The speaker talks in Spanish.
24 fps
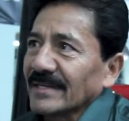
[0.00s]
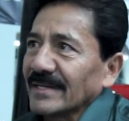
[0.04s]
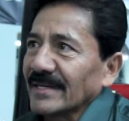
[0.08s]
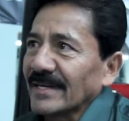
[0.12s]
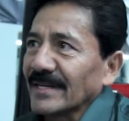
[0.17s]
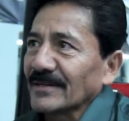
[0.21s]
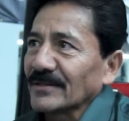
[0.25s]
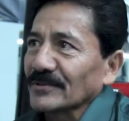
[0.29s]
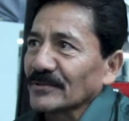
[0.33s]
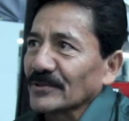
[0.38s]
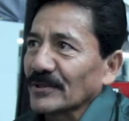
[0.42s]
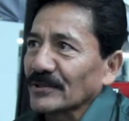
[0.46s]

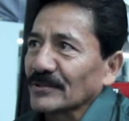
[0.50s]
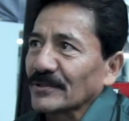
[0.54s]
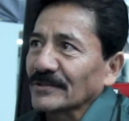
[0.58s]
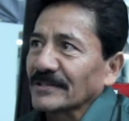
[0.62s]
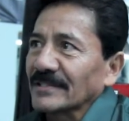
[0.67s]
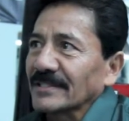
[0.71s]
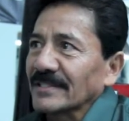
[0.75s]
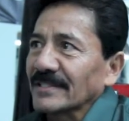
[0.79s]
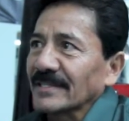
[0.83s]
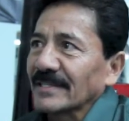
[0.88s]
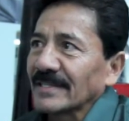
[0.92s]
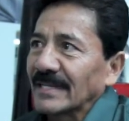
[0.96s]
a,
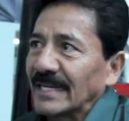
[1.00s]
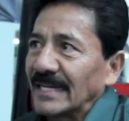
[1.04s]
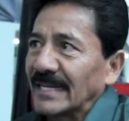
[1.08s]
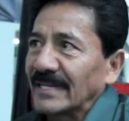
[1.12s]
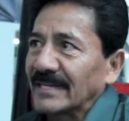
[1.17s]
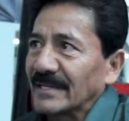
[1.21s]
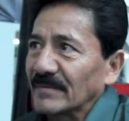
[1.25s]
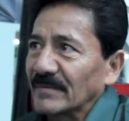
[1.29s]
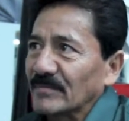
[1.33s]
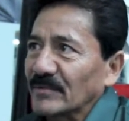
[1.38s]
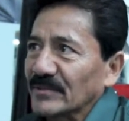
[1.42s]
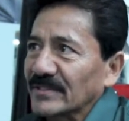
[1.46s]
nosotros, el
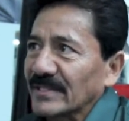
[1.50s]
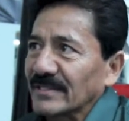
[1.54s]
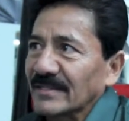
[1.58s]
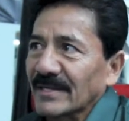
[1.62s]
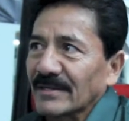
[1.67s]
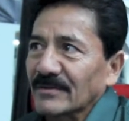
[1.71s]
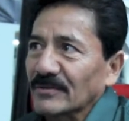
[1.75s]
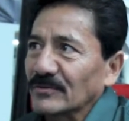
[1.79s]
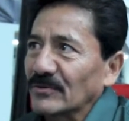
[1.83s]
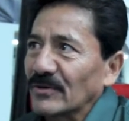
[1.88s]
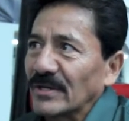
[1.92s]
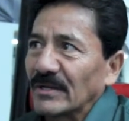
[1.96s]
equipo Santa
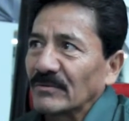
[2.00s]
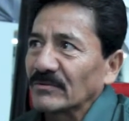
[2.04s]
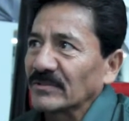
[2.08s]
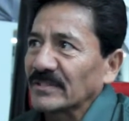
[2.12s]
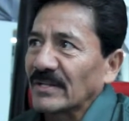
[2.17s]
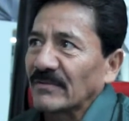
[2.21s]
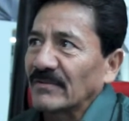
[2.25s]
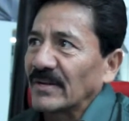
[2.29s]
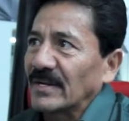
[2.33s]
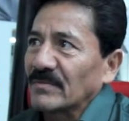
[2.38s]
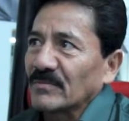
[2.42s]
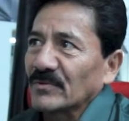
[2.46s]
Cruz no le
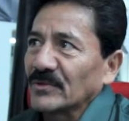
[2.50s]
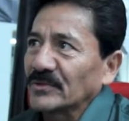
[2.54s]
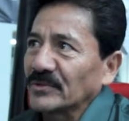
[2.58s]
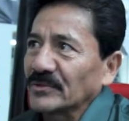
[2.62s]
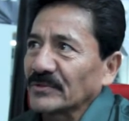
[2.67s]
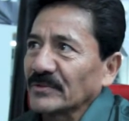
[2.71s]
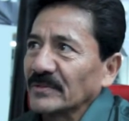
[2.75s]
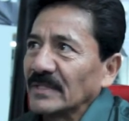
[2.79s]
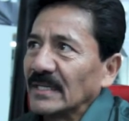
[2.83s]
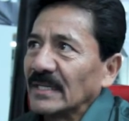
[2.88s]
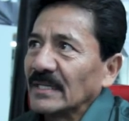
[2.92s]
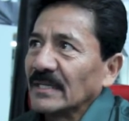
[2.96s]
gusta hablar
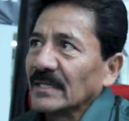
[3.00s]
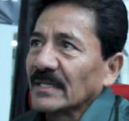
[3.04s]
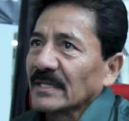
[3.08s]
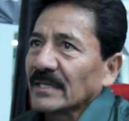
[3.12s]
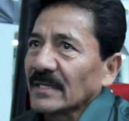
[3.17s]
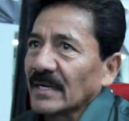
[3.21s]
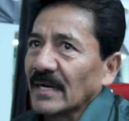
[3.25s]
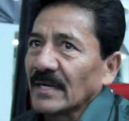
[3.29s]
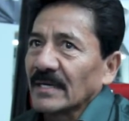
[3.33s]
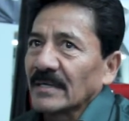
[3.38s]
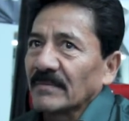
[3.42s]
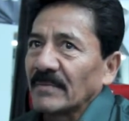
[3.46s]
mucho.
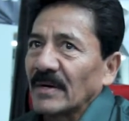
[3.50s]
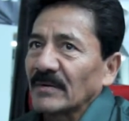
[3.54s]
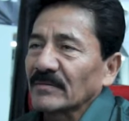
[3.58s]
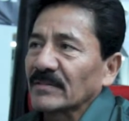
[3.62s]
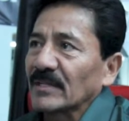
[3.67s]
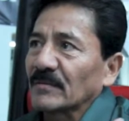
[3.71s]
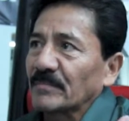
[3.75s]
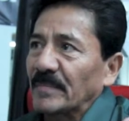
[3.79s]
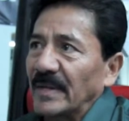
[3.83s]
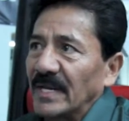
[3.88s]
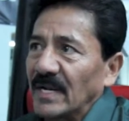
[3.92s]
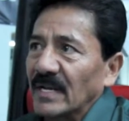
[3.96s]
Ah, vamos
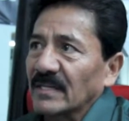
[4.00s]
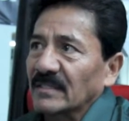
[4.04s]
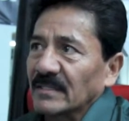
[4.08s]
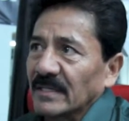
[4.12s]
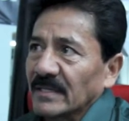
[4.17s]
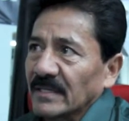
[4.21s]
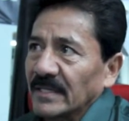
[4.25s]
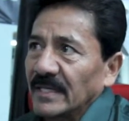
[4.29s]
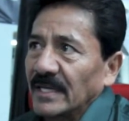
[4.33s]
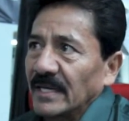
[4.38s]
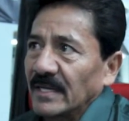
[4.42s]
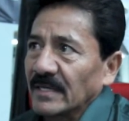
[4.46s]
a esperar ese
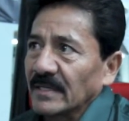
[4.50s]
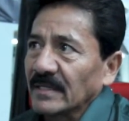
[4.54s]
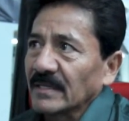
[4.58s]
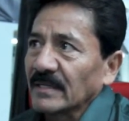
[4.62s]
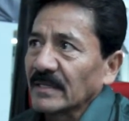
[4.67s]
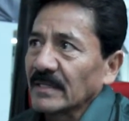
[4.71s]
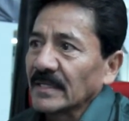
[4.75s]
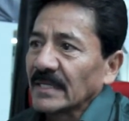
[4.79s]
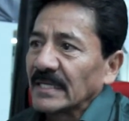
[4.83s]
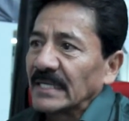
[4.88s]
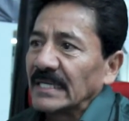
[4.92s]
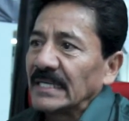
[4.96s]
día
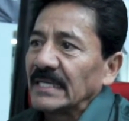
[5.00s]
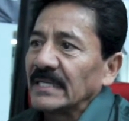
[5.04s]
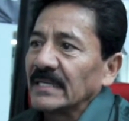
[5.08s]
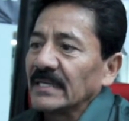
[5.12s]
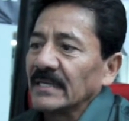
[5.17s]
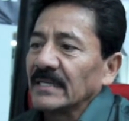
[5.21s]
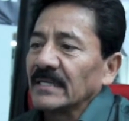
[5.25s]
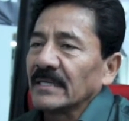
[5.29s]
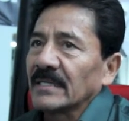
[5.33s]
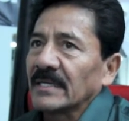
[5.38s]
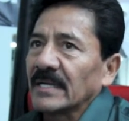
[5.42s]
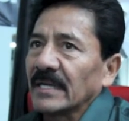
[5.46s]

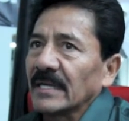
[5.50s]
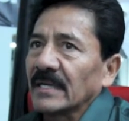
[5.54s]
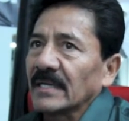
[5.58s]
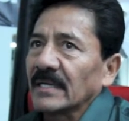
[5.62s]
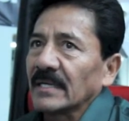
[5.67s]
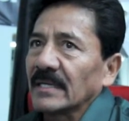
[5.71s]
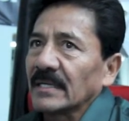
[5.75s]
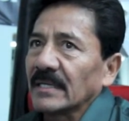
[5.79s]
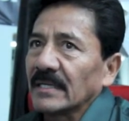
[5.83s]
y que,